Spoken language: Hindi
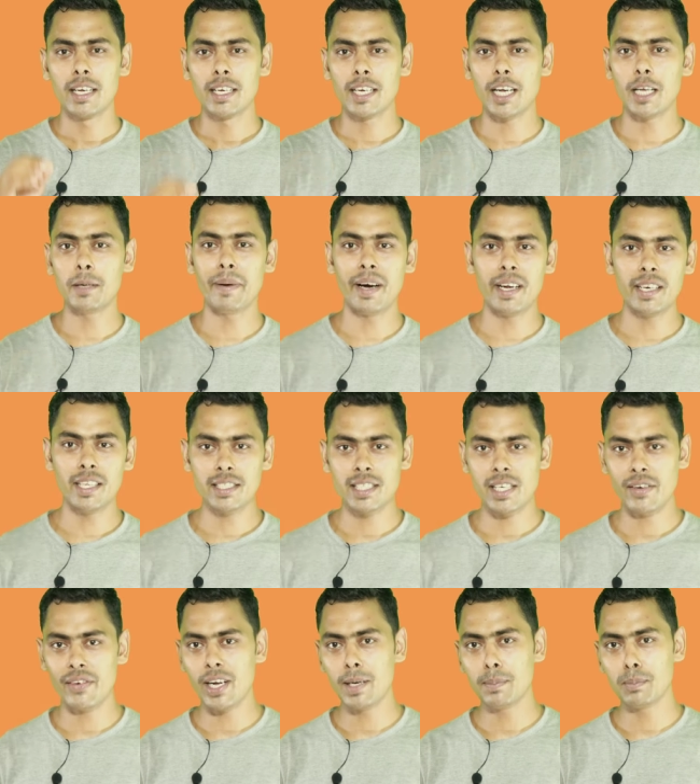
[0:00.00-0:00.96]
कई बार ये
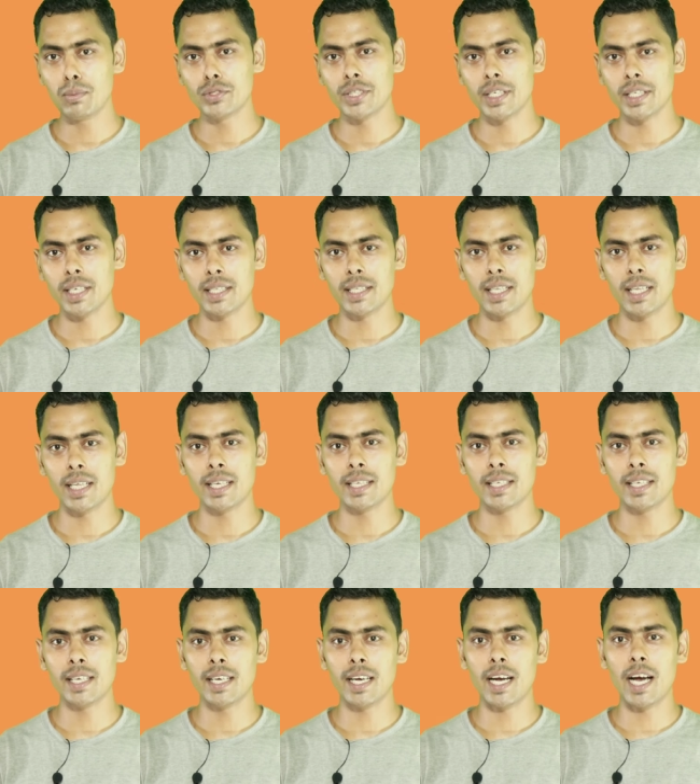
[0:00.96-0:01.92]
सवाल पूछा जाता है
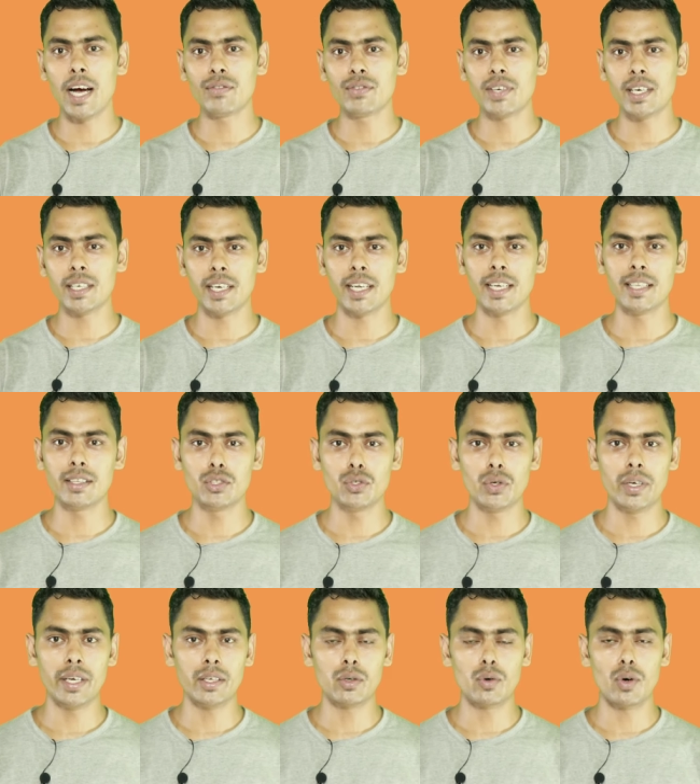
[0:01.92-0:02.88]
कि आफ्टर टेंथ
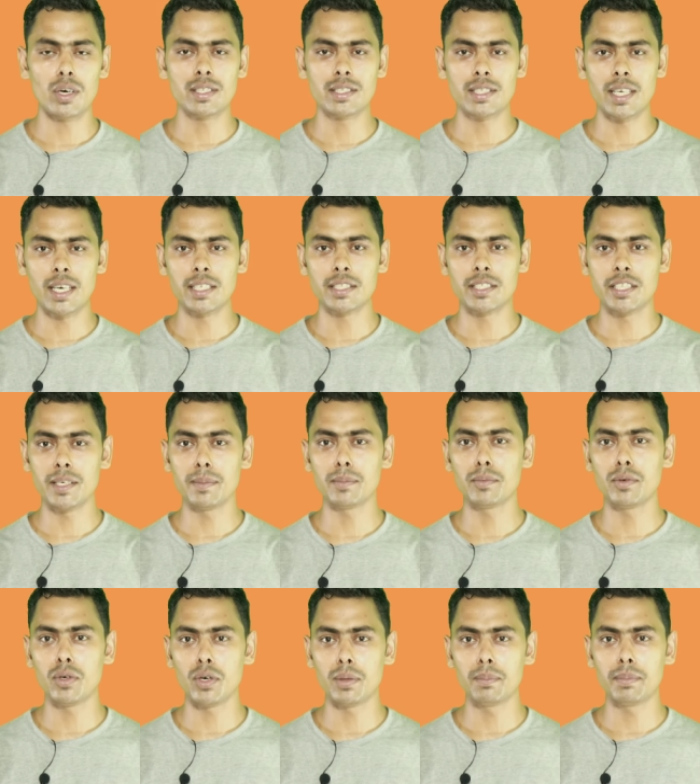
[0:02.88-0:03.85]
जो है कौन सा स्ट्रीम
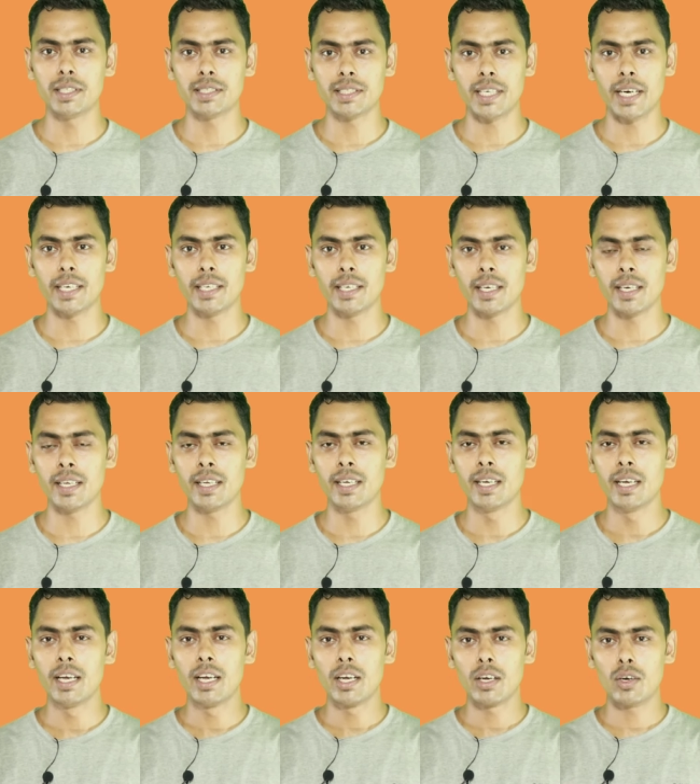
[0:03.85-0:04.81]
को हम डिसाइड करें
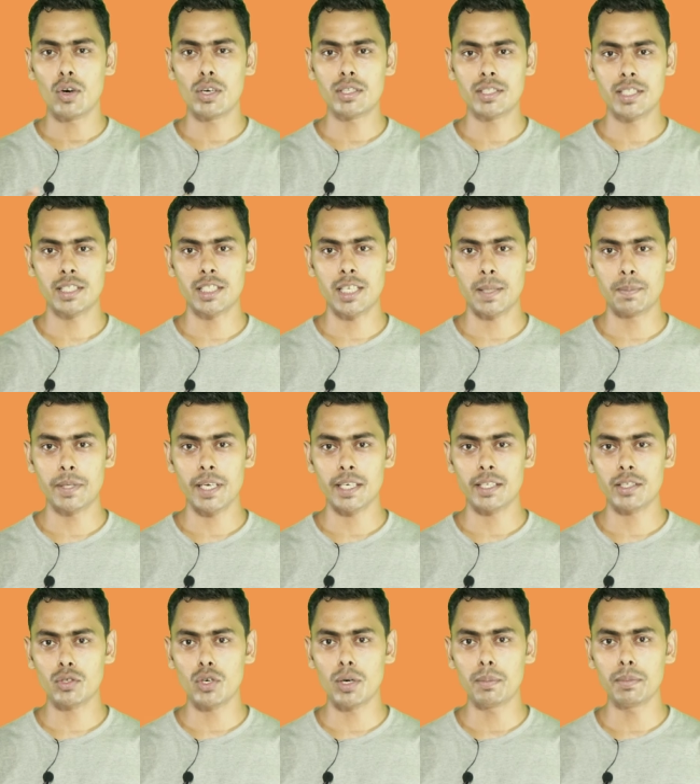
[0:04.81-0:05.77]
कौन से
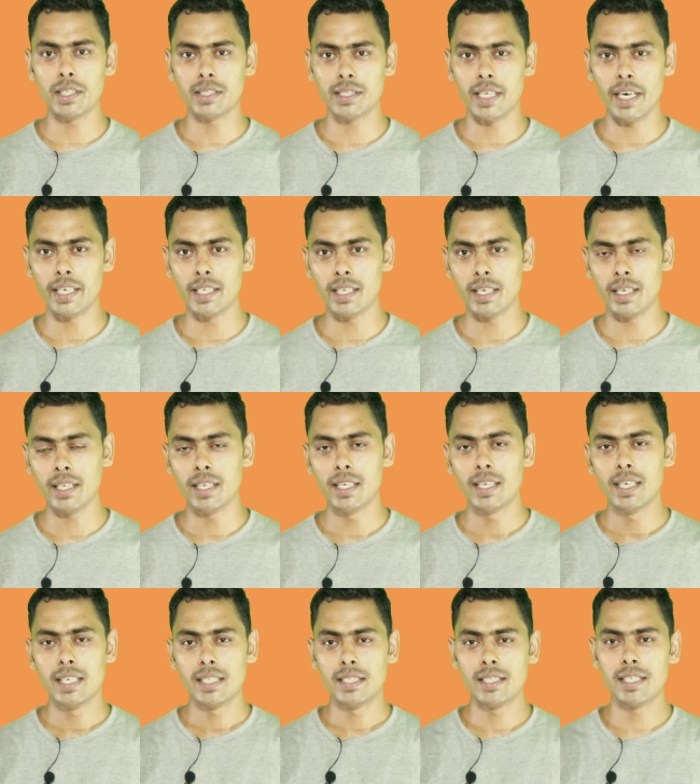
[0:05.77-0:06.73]
सब्जेक्ट को हम डिसाइड
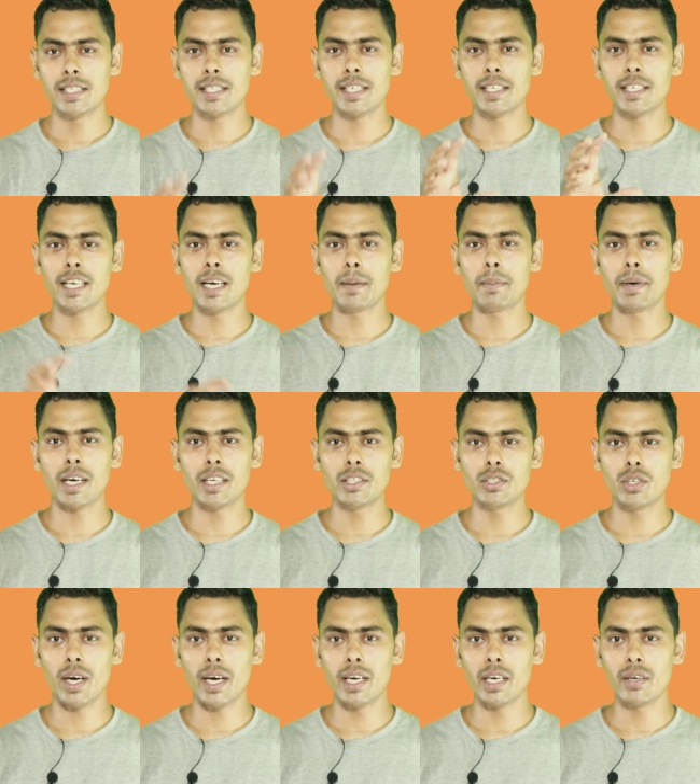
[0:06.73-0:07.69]
करें जिससे कि हमारा
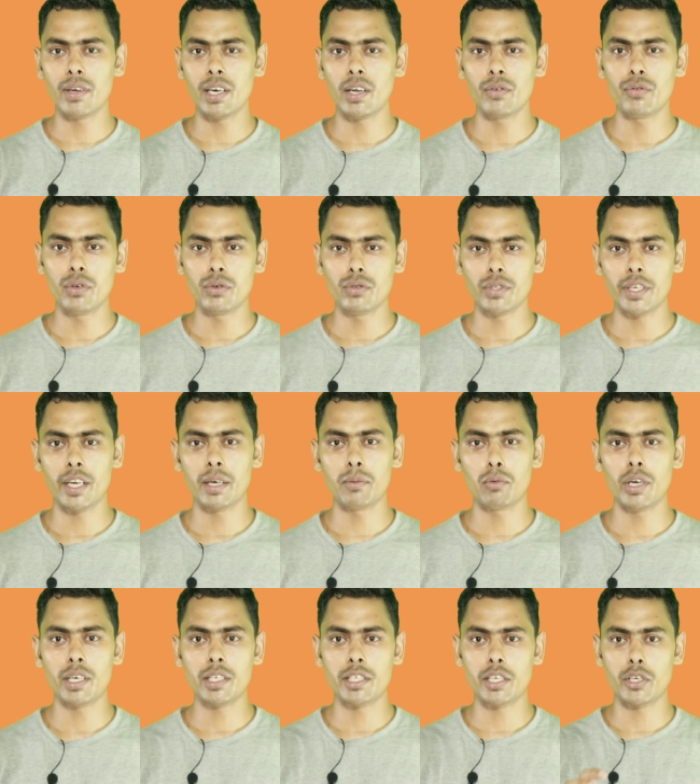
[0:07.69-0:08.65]
जो आने वाला फ्यूचर है
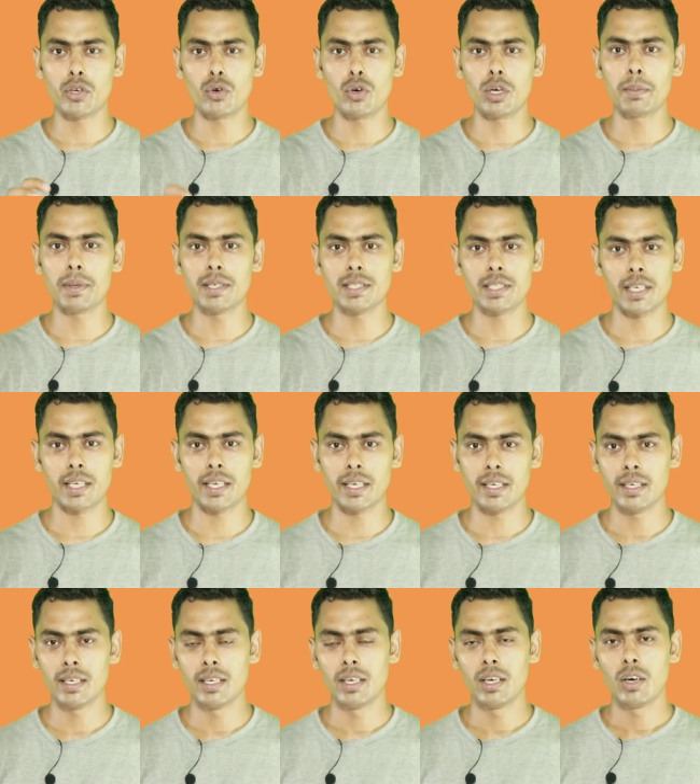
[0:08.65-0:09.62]
वो एक सिक्योर बन
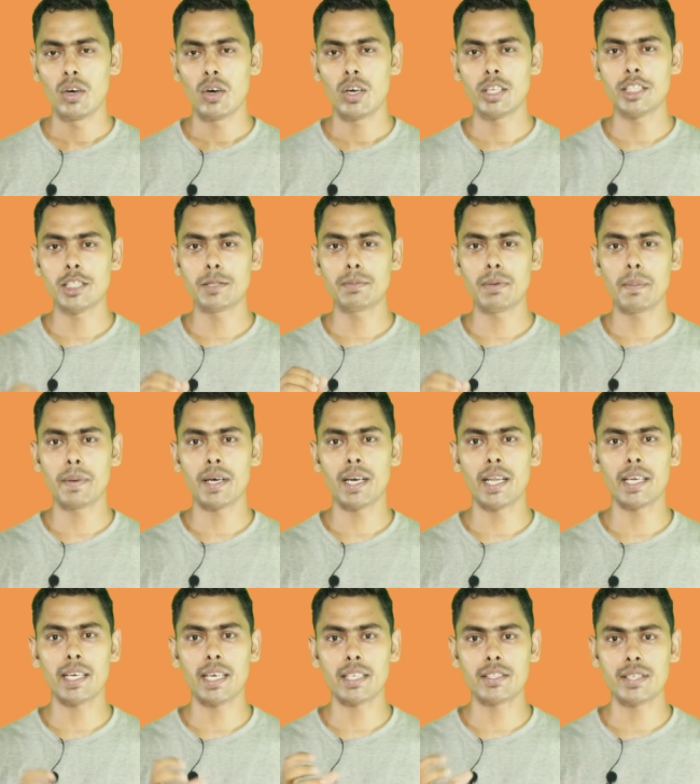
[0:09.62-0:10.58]
सके और जिसमें
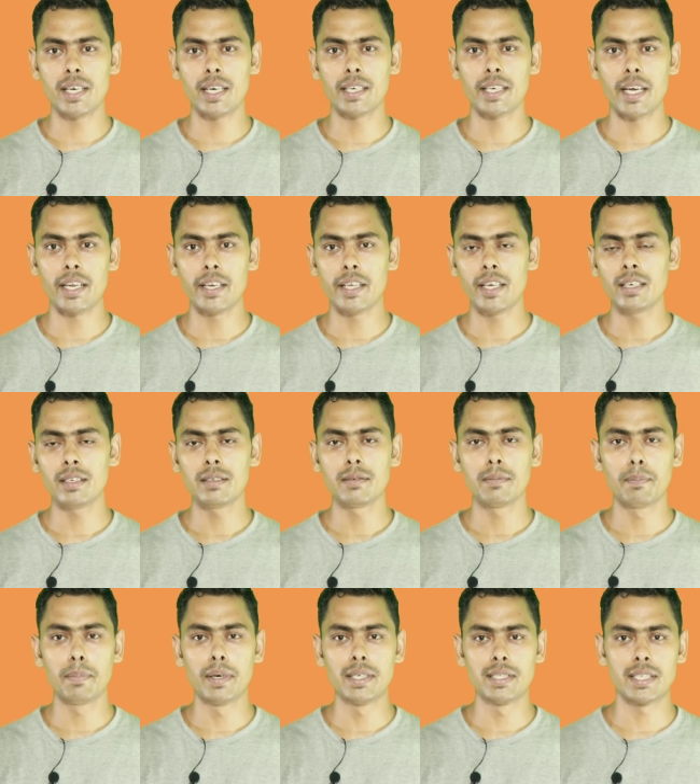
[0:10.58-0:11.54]
हमारा एक अच्छा कैरियर
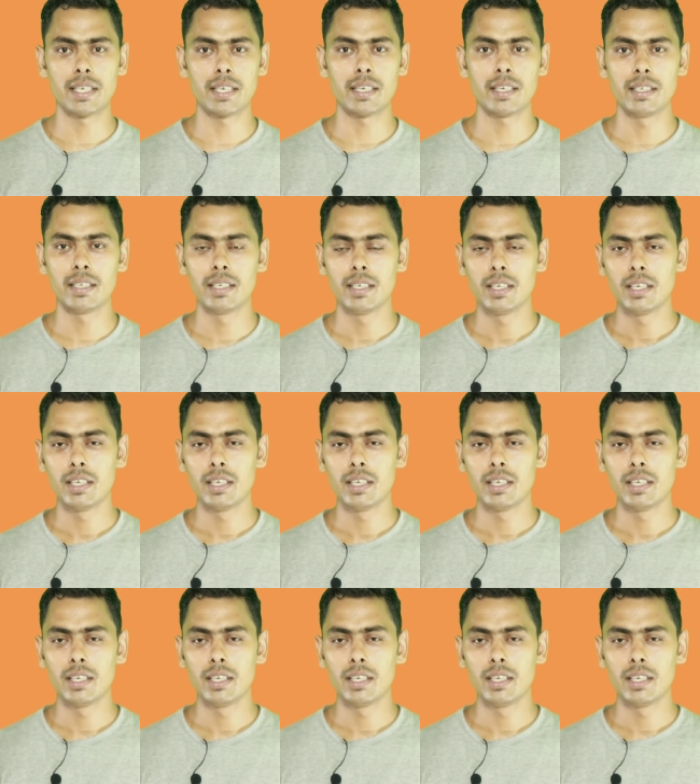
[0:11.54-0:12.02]
बन सके